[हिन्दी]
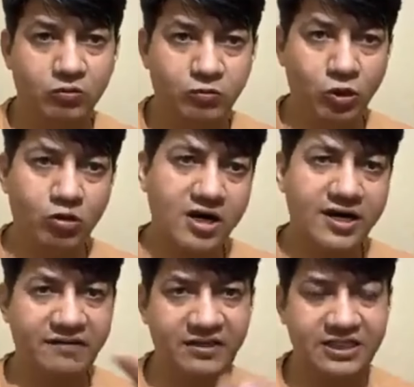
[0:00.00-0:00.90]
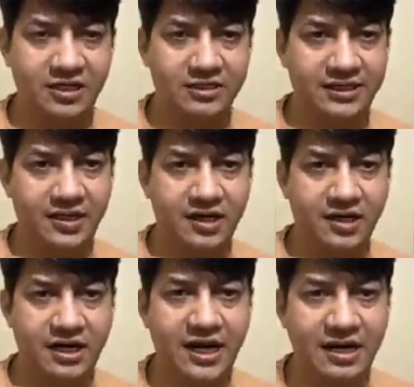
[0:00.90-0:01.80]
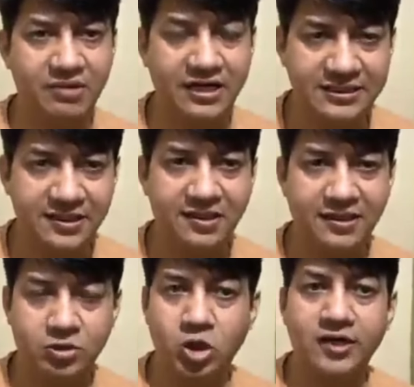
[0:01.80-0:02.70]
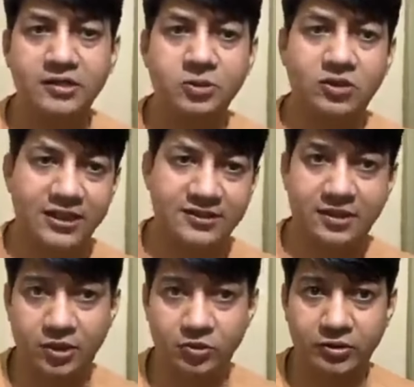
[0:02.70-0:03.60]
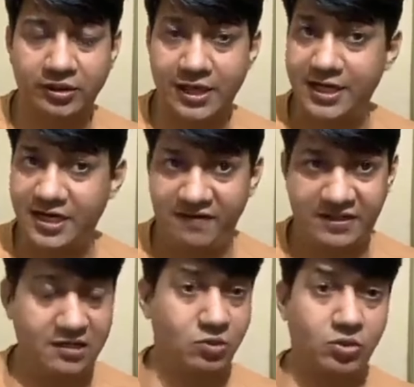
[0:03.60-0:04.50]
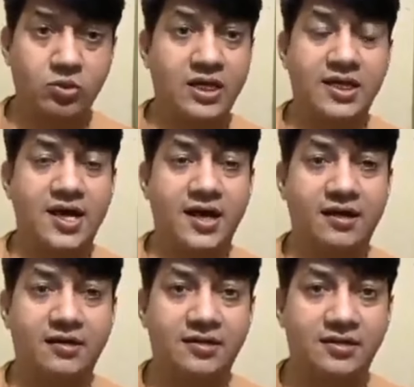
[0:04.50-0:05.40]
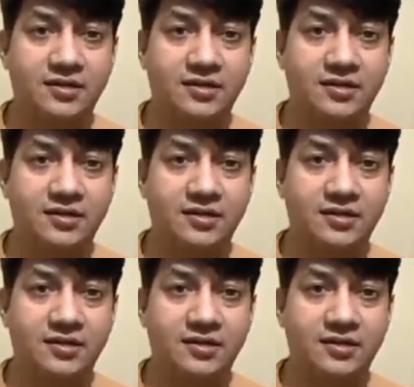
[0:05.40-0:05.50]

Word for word: तो वो लोग अगर टीवी चैनल से अगर एयर टाइम खरीद सकते हैं तो कांग्रेस भी तो खरीद सकती होगी लेकिन टीवी चैनल उनको नहीं दिखाएगा